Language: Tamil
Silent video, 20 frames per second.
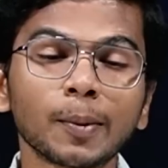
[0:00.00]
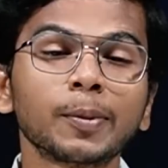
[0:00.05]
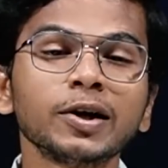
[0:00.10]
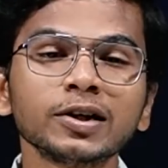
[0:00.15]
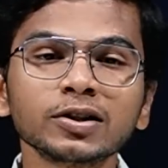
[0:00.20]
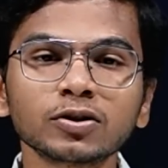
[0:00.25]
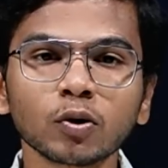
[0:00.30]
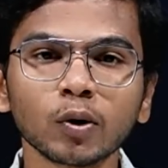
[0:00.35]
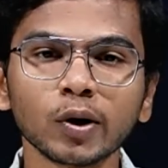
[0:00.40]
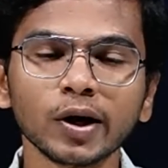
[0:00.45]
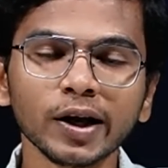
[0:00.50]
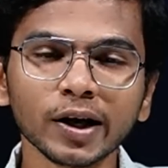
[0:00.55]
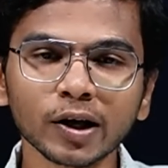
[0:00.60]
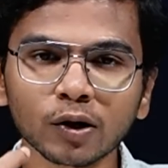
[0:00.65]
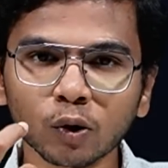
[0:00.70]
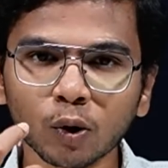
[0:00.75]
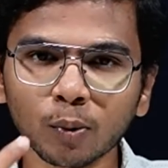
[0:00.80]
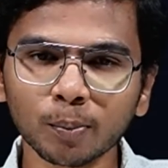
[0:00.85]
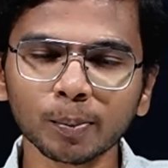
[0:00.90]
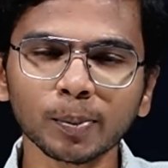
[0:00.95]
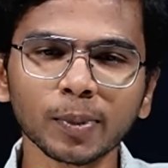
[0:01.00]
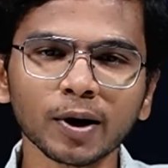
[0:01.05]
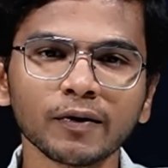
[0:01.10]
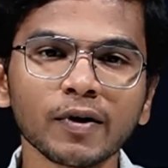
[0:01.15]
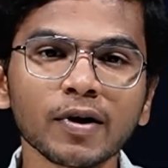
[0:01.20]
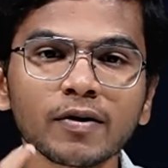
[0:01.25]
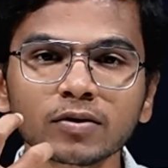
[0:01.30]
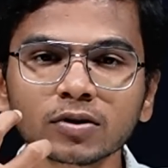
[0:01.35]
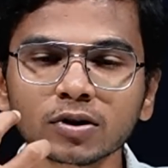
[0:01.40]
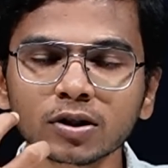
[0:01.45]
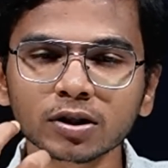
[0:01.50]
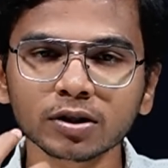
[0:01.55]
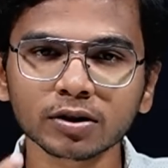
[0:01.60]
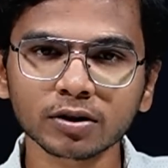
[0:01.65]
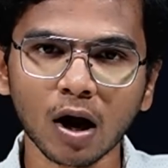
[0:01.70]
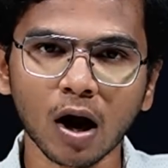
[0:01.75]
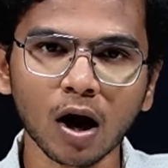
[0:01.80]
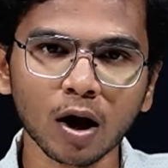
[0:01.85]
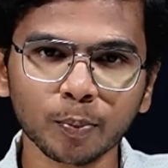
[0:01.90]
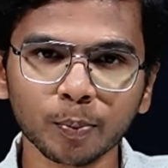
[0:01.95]
அப்படின்னு சொல்லி ரொம்பவே வந்து
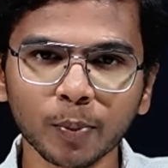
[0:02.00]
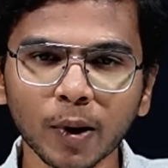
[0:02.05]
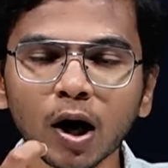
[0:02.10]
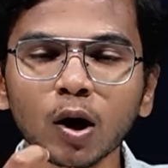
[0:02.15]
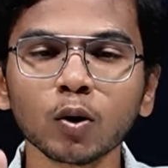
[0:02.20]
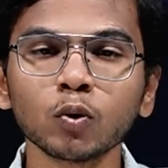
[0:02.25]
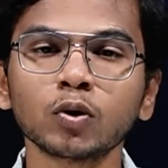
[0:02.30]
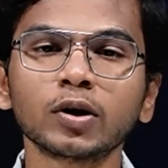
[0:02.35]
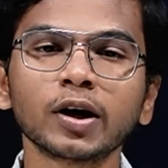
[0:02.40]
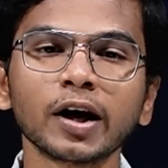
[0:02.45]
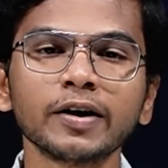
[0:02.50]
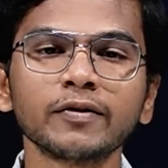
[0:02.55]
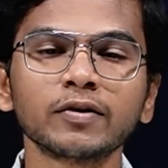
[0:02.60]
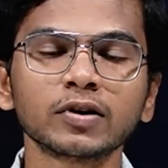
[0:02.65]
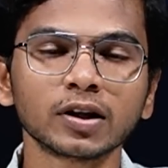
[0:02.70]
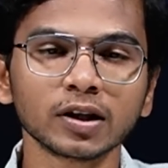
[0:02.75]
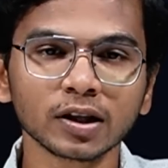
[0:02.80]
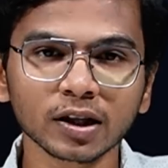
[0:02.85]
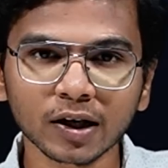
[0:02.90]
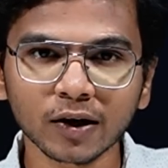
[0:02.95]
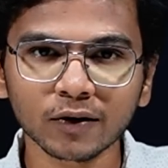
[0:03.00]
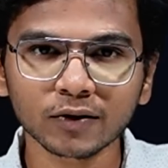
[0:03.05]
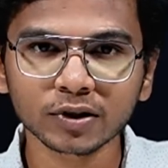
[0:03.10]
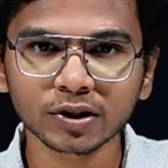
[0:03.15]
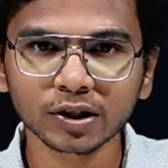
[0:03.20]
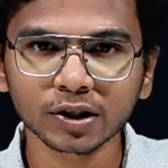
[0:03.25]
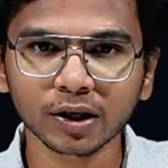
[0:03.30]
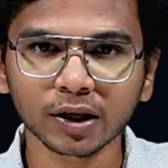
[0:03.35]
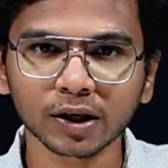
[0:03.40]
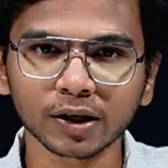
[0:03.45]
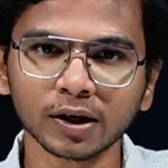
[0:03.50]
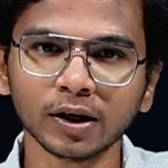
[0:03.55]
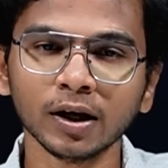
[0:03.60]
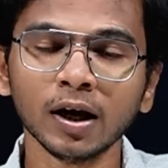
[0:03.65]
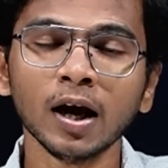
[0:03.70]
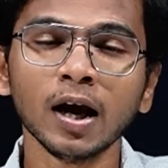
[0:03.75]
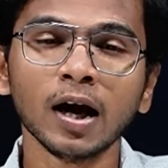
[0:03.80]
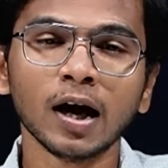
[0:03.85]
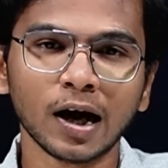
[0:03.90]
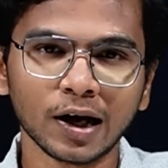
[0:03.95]
ஷார்ப்பாக உக்ரைன் வந்து இதை கவனிச்சிட்டு இருக்கு
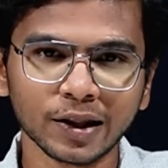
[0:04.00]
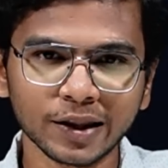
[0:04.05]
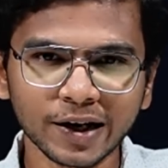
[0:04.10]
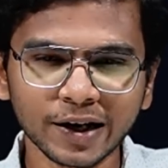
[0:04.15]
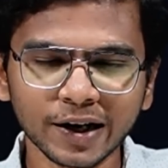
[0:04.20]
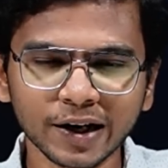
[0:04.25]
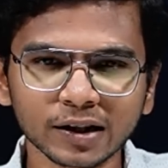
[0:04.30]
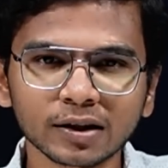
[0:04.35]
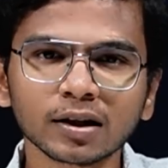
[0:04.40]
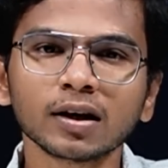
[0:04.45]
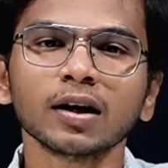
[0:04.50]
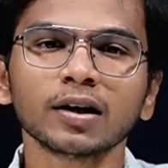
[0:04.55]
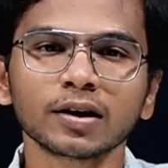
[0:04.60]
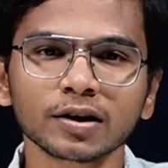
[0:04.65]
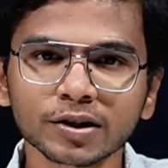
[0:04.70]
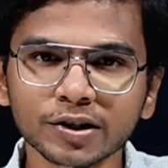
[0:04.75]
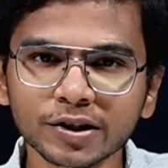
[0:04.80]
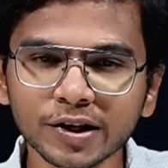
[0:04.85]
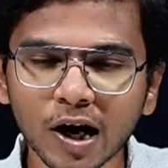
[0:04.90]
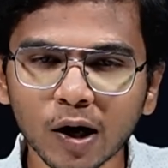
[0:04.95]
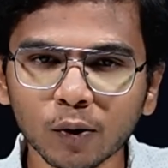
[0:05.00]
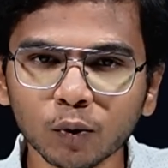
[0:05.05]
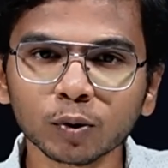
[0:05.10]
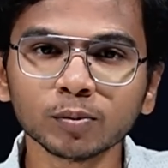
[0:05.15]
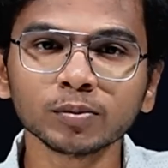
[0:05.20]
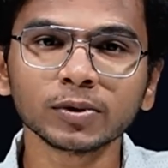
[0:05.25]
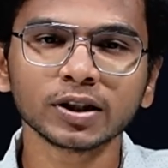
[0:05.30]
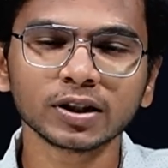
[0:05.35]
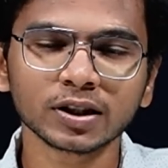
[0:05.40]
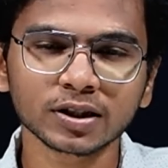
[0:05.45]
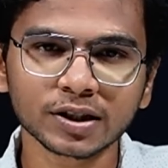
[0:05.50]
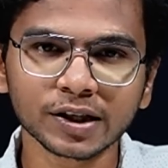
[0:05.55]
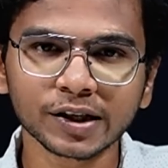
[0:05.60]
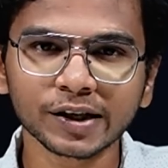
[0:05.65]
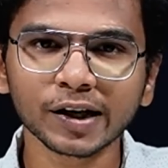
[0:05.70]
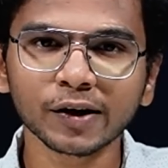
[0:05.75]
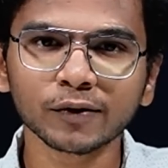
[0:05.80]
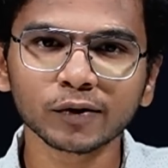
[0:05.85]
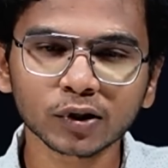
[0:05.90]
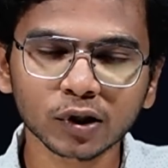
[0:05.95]
அதே நேரத்தில் ரஷ்யாவும் இந்த
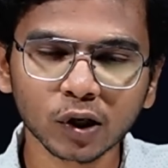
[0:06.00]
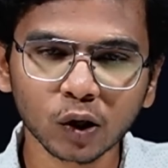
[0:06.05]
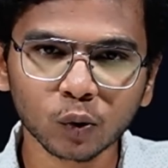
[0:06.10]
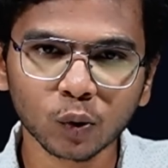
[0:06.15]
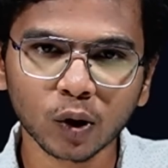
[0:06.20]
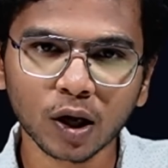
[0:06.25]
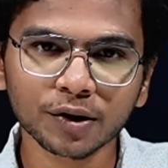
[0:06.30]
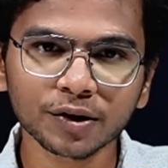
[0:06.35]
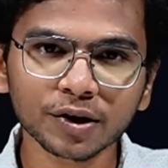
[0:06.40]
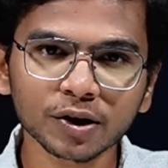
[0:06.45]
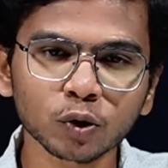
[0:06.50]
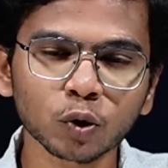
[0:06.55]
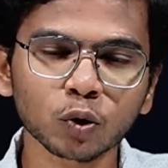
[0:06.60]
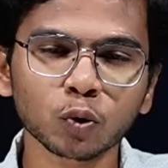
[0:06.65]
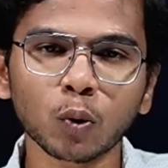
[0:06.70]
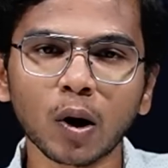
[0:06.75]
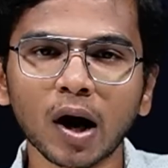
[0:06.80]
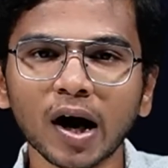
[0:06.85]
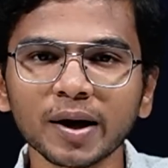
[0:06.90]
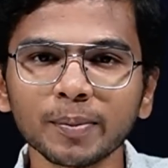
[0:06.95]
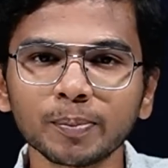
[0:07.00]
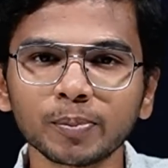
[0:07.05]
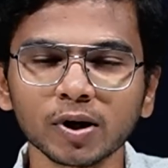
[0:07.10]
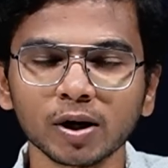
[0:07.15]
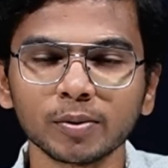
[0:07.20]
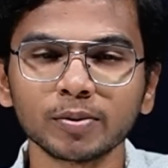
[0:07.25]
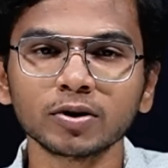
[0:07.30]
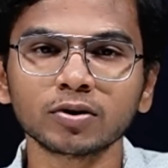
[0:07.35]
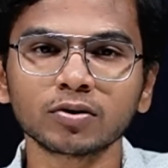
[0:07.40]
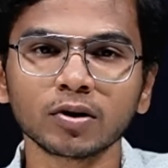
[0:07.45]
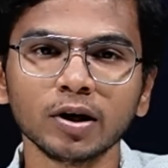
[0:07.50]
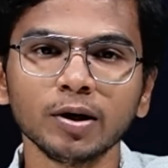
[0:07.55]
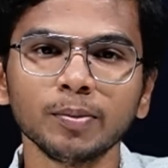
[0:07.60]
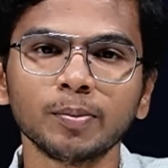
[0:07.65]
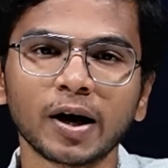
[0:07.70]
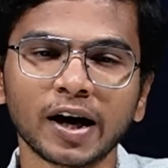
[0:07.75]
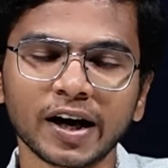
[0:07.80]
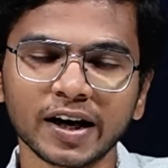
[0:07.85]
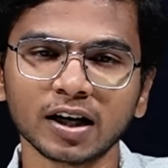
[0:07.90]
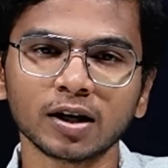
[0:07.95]
சிட்டியை விட்டுறக்கூடாது இது ஒரு வாய்ப்பு அப்படின்னு சொல்லி
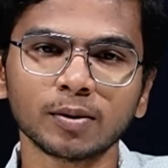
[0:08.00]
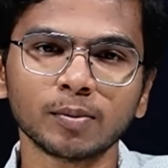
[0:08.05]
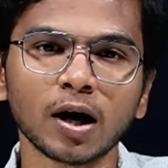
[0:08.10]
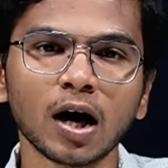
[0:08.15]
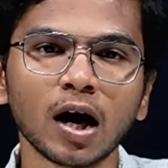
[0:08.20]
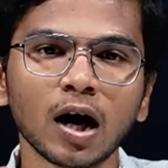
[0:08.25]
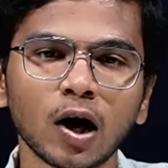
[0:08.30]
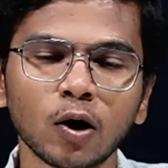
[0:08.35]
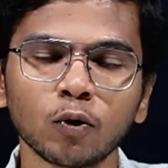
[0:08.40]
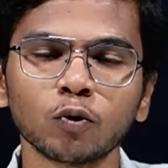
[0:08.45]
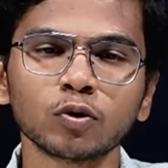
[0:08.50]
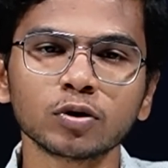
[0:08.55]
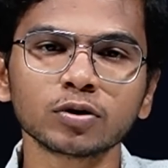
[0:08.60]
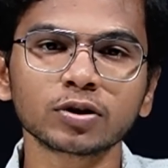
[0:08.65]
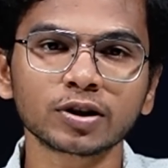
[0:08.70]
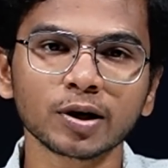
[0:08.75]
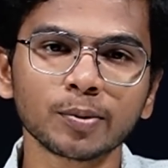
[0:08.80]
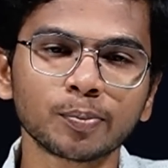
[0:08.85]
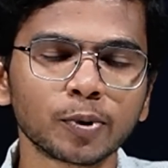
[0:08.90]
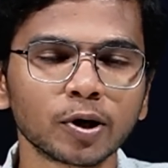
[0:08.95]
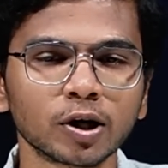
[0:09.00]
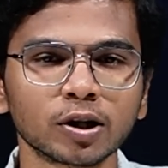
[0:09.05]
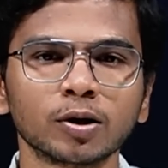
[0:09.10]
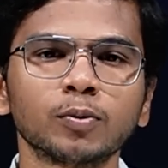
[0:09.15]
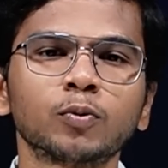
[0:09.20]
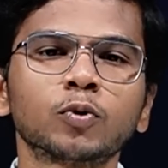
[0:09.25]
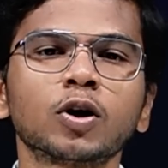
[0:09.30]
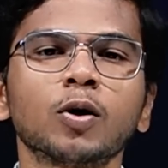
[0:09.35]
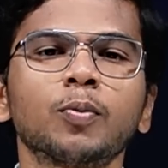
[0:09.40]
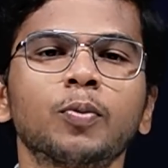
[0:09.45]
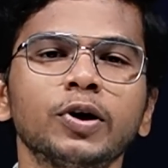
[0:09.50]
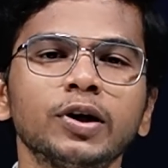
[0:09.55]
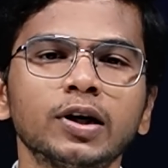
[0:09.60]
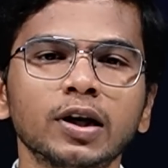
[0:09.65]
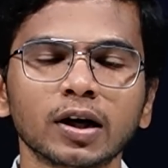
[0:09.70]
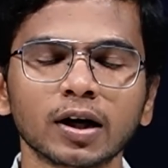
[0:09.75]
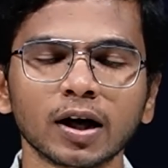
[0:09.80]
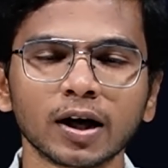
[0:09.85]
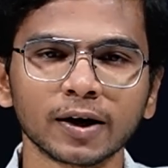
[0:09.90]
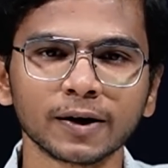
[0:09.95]
பயங்கரமாக அவங்களும் ஸ்டெப் எடுத்து முன்னே போயிட்டு
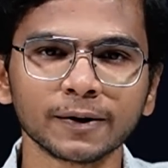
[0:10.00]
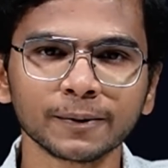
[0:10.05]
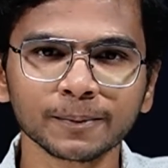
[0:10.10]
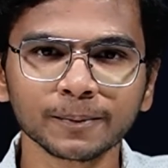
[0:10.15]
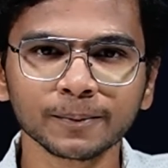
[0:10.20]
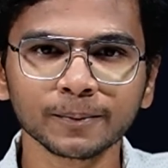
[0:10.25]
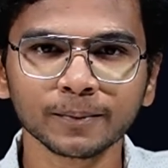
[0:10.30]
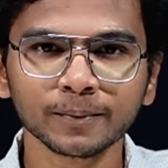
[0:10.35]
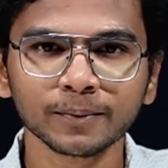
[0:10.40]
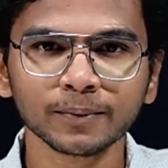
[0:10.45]
இருக்காங்க